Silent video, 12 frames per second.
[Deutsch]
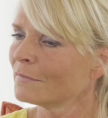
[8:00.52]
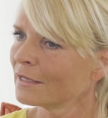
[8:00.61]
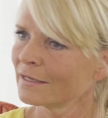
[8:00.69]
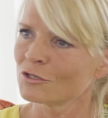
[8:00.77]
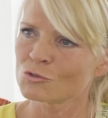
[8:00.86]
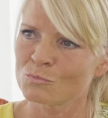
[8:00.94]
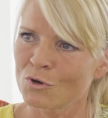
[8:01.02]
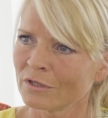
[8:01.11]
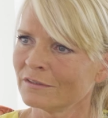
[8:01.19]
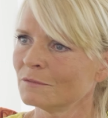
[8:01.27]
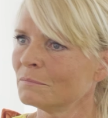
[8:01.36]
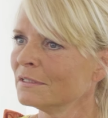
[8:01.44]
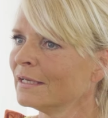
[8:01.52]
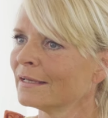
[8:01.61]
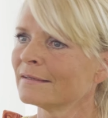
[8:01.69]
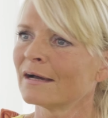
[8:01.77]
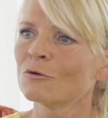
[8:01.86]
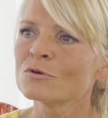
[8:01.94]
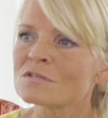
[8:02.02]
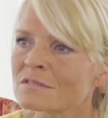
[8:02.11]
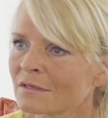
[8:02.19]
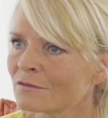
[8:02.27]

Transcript: mache gern Sport, ich bin gern draußen.